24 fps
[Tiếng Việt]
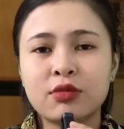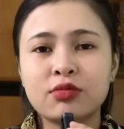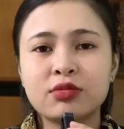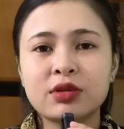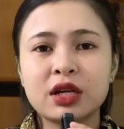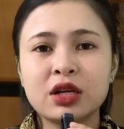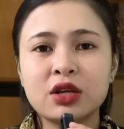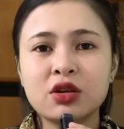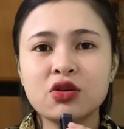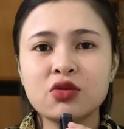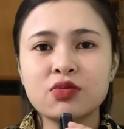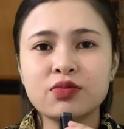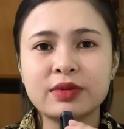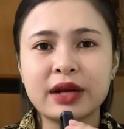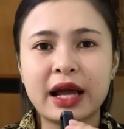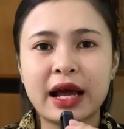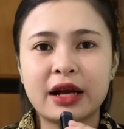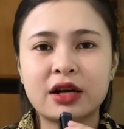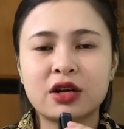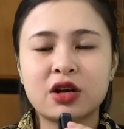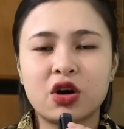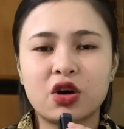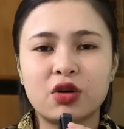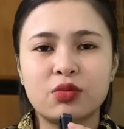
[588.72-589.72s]
Trong cái lúc
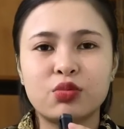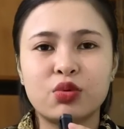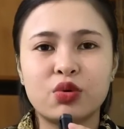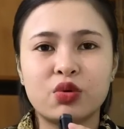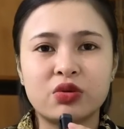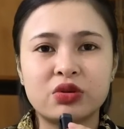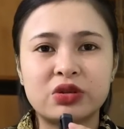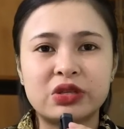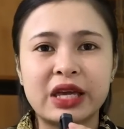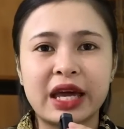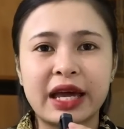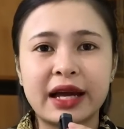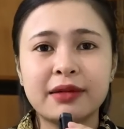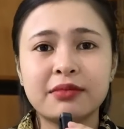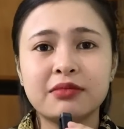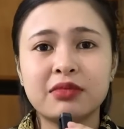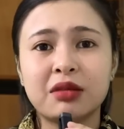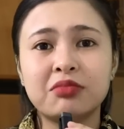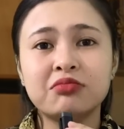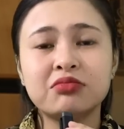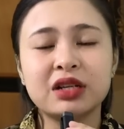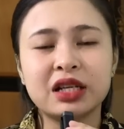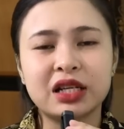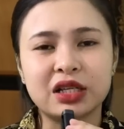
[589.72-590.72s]
đang ngồi buồn chán
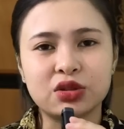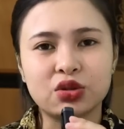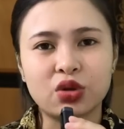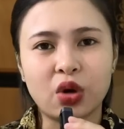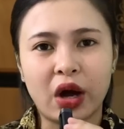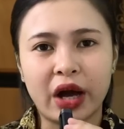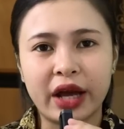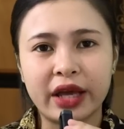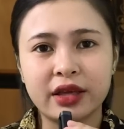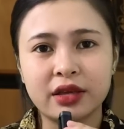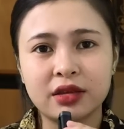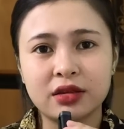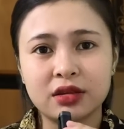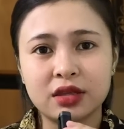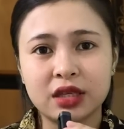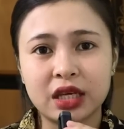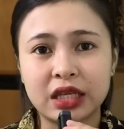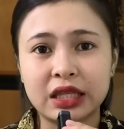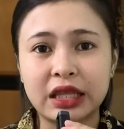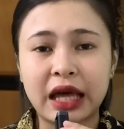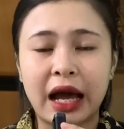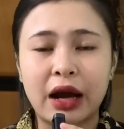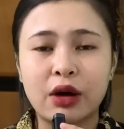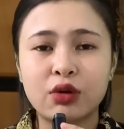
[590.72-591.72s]
bấm điện thoại,
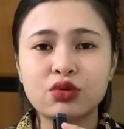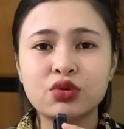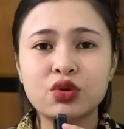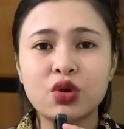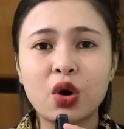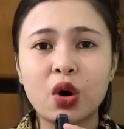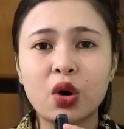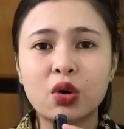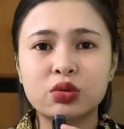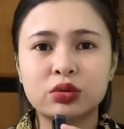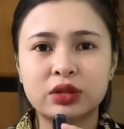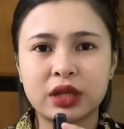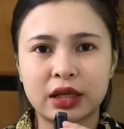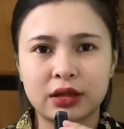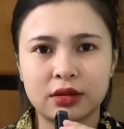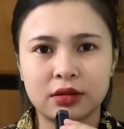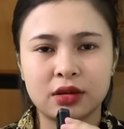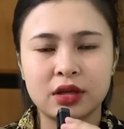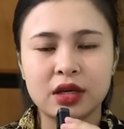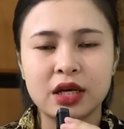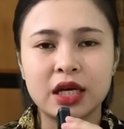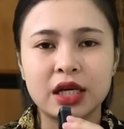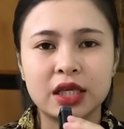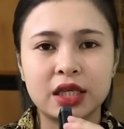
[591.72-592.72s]
chị Thảo vô
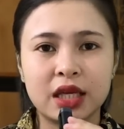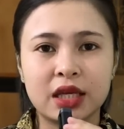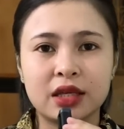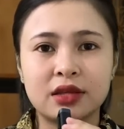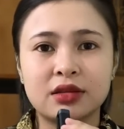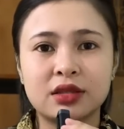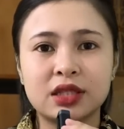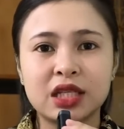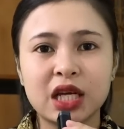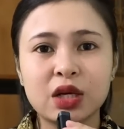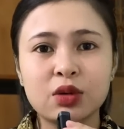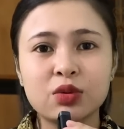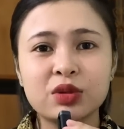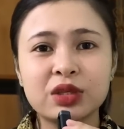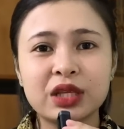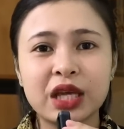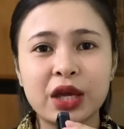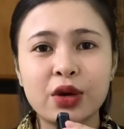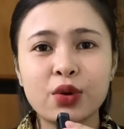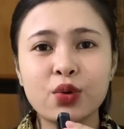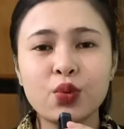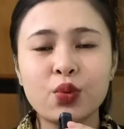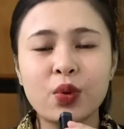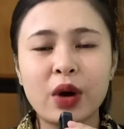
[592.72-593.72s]
tình nhìn xéo
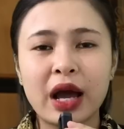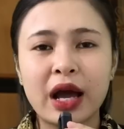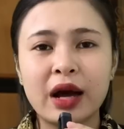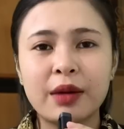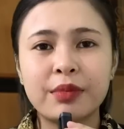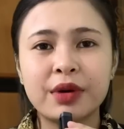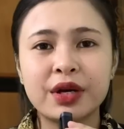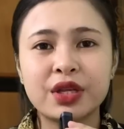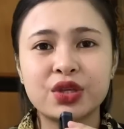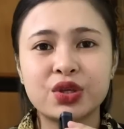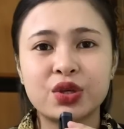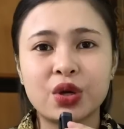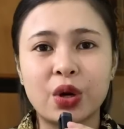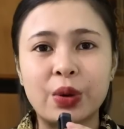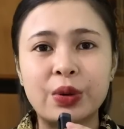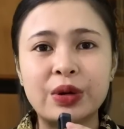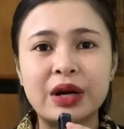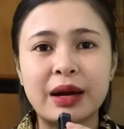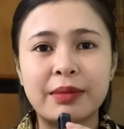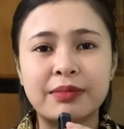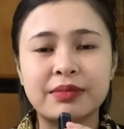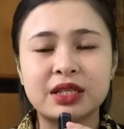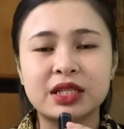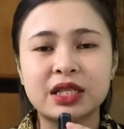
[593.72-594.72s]
xéo qua bên
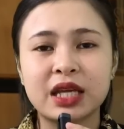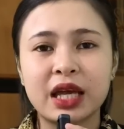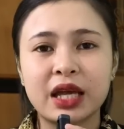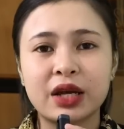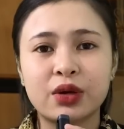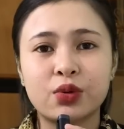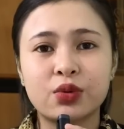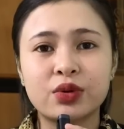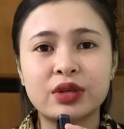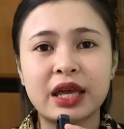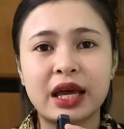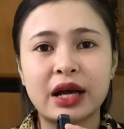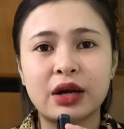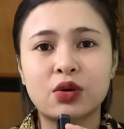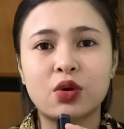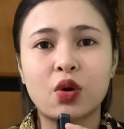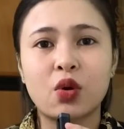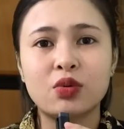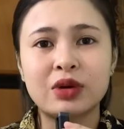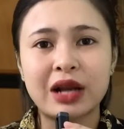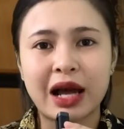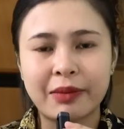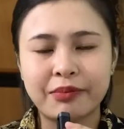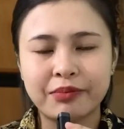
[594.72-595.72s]
chỗ đầm sen của nhà
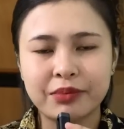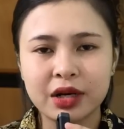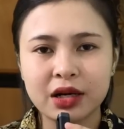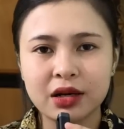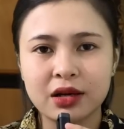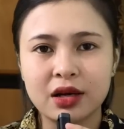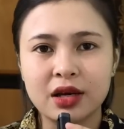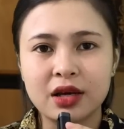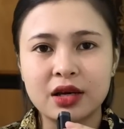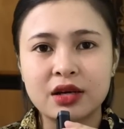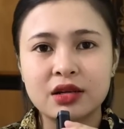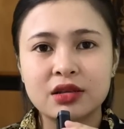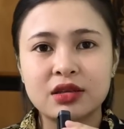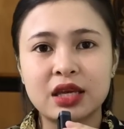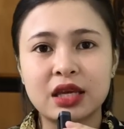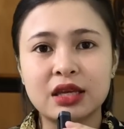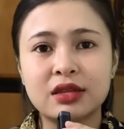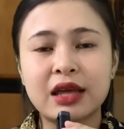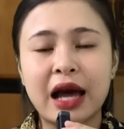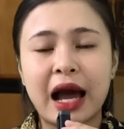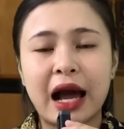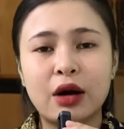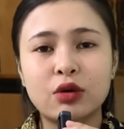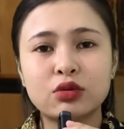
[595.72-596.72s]
cô Năm.
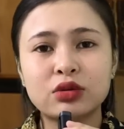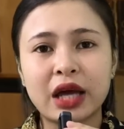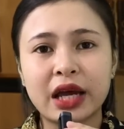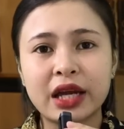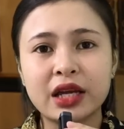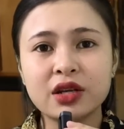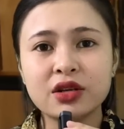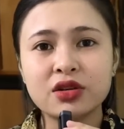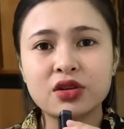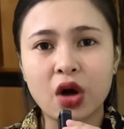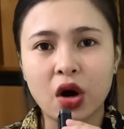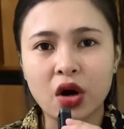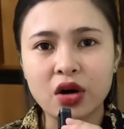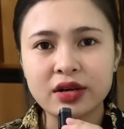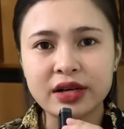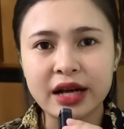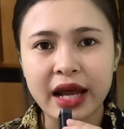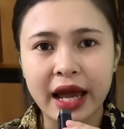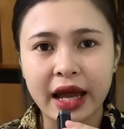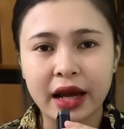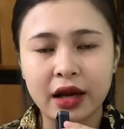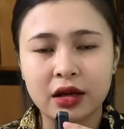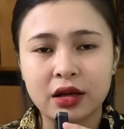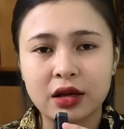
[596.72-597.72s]
Chị Thảo thấy rõ
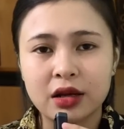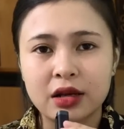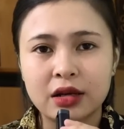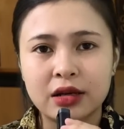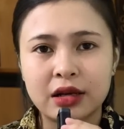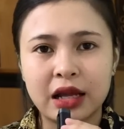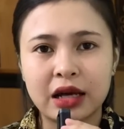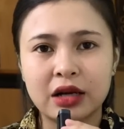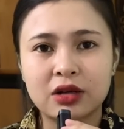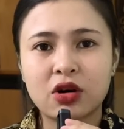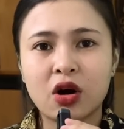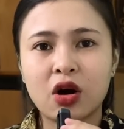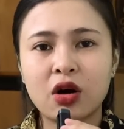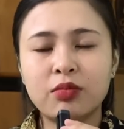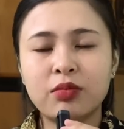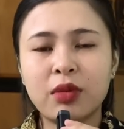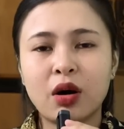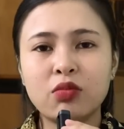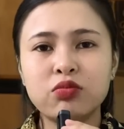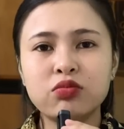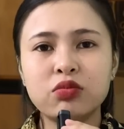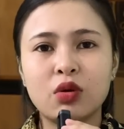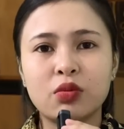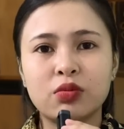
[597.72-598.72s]
ràng là có
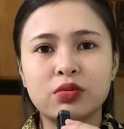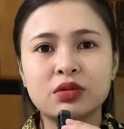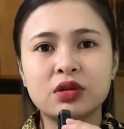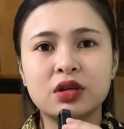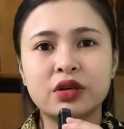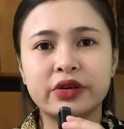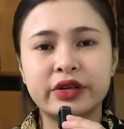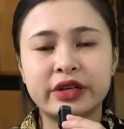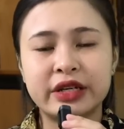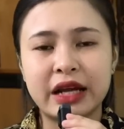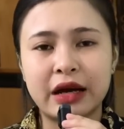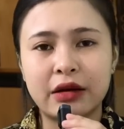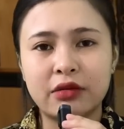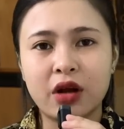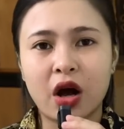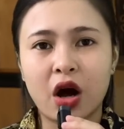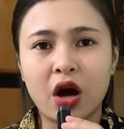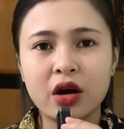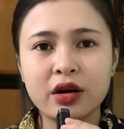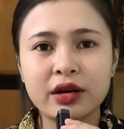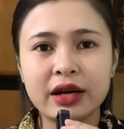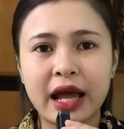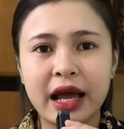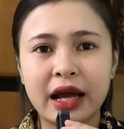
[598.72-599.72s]
bóng một người nào
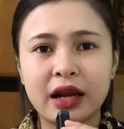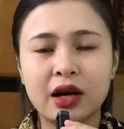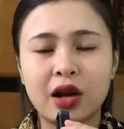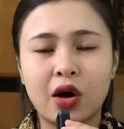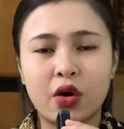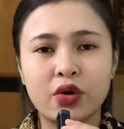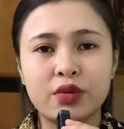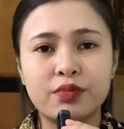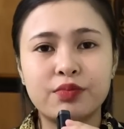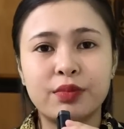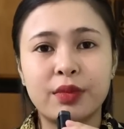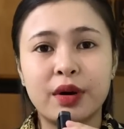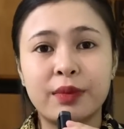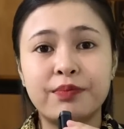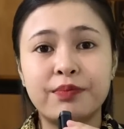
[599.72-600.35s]
đó đang lội